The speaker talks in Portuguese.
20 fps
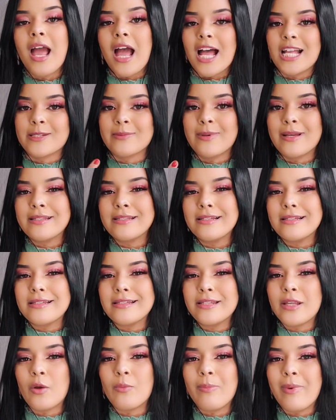As máscaras
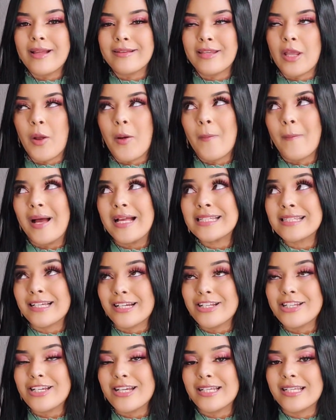que eu tenho
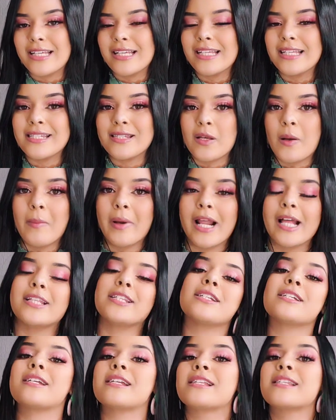bastante aqui, que são
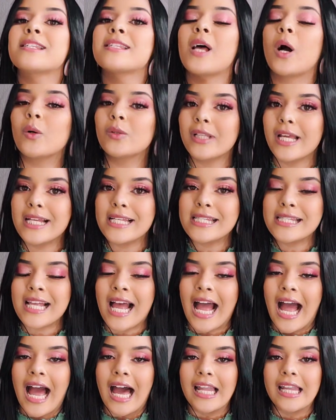baratinhas, são da
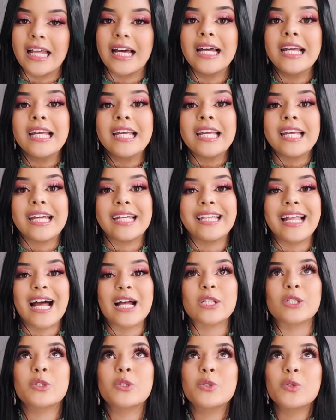escala e dá
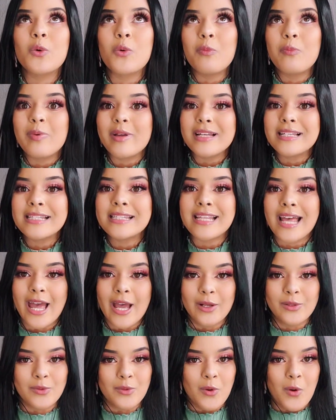super
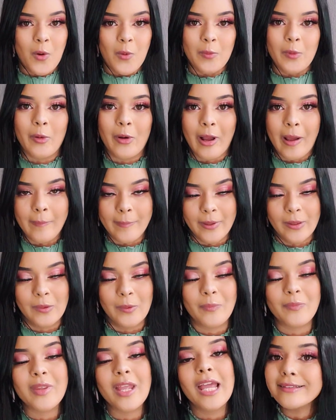certo com o meu cabelo.
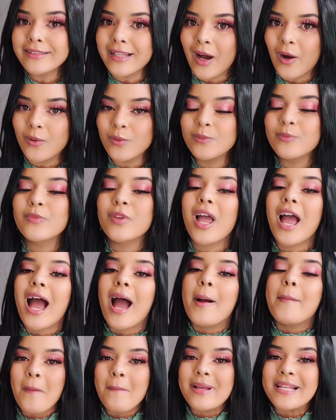Então,
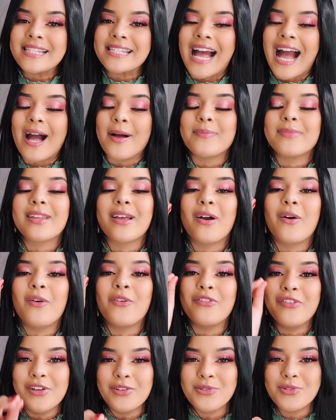para começar, o
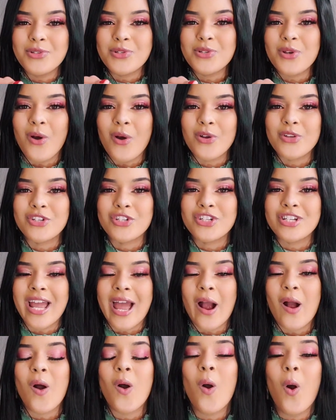vídeo de hoje
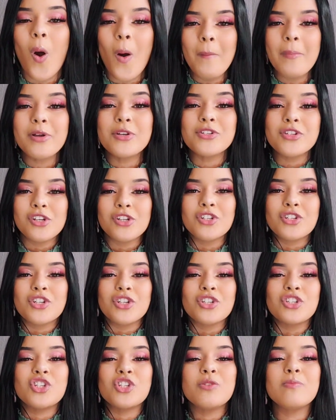é como a gente
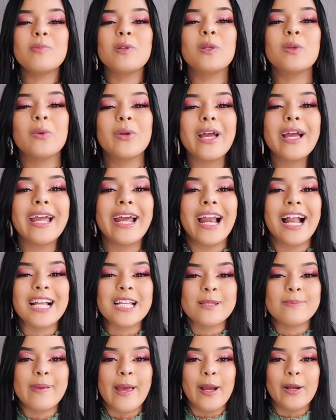diminui aquele
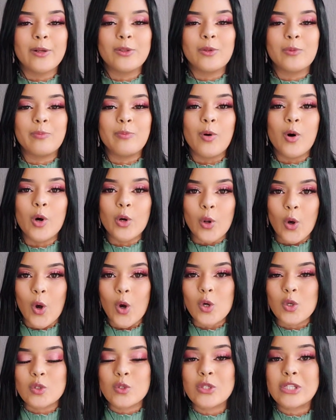aspecto
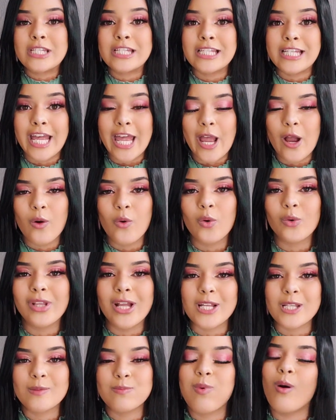poroso, seco
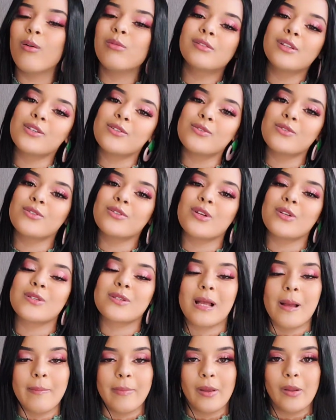das pontas dos nossos
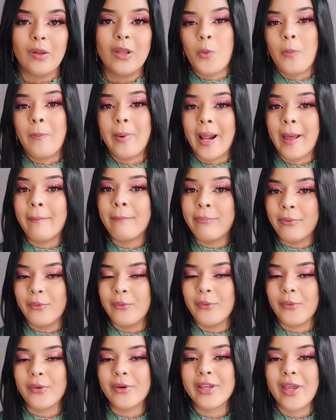cabelos. O
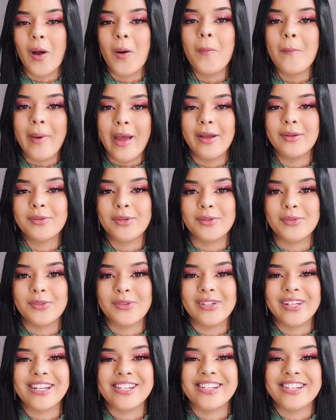pré-pull, que é um
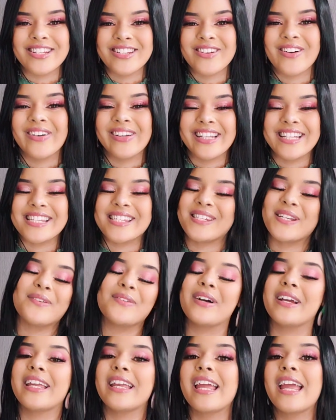método que a gente conheceu
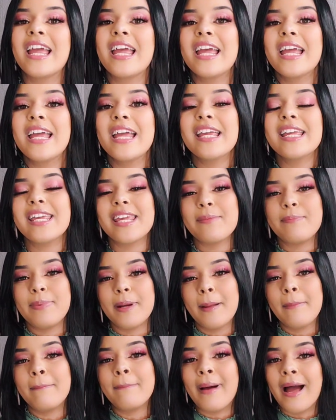aí, que
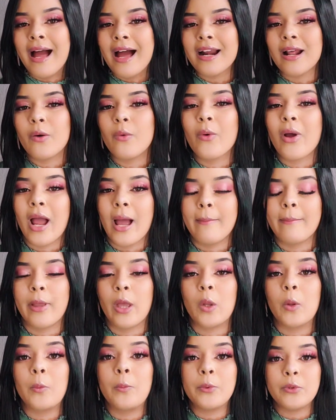prepara o
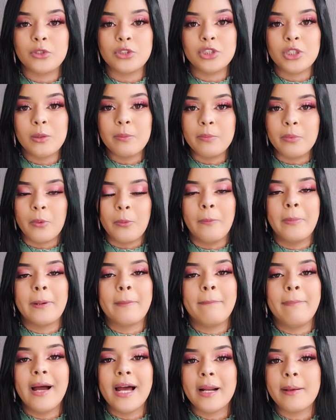cabelo para o shampoo,
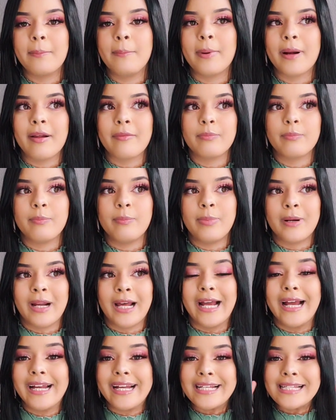prepara para para
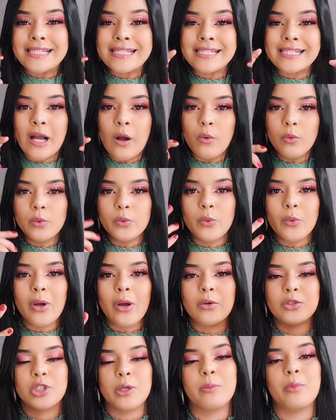agressão que o
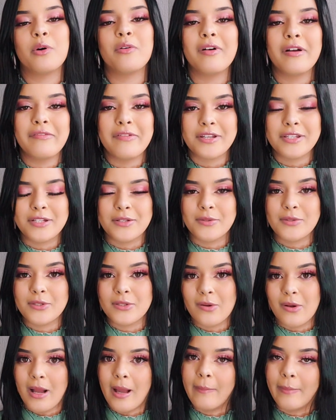shampoo vai fazer no
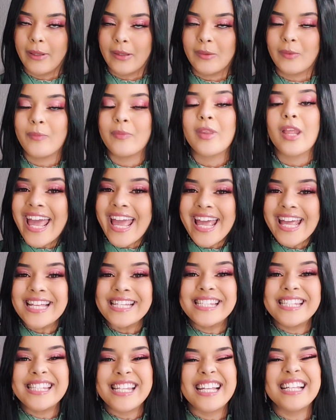seu cabelo.
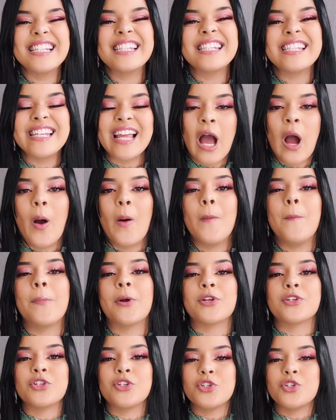Essencial
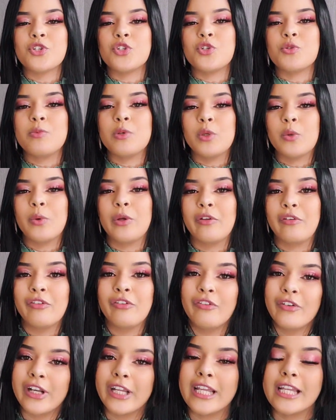pra gente diminuir
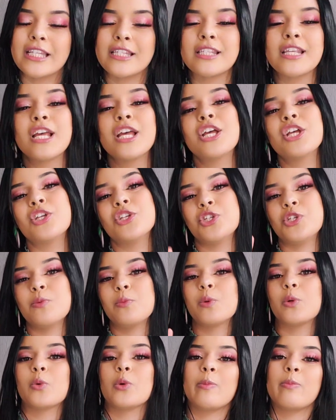frizz,
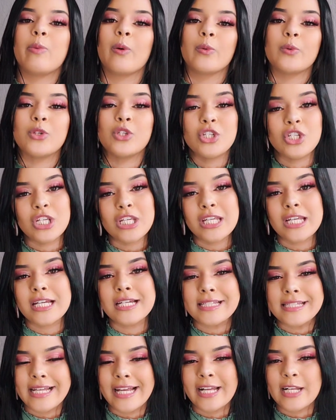diminuir
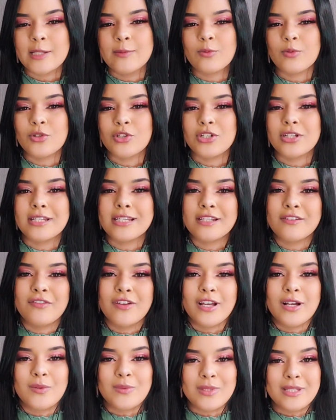pontinhas, aquelas pontinhas que
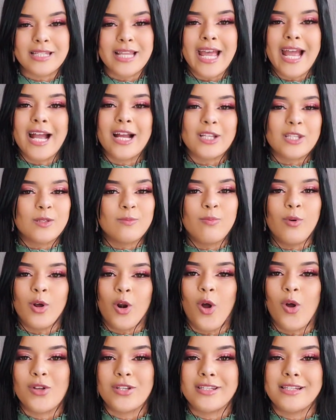ficam secas,
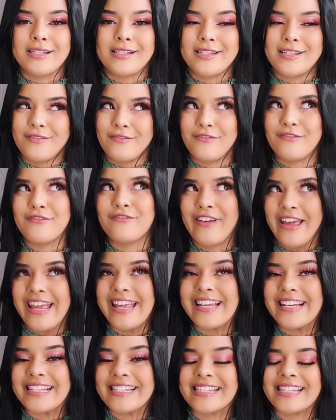porosas e
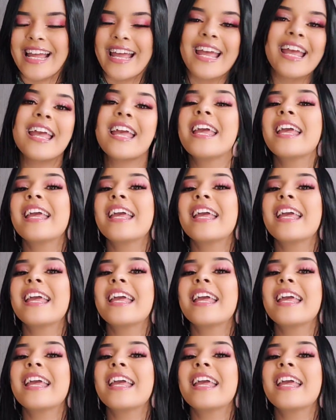feias, né?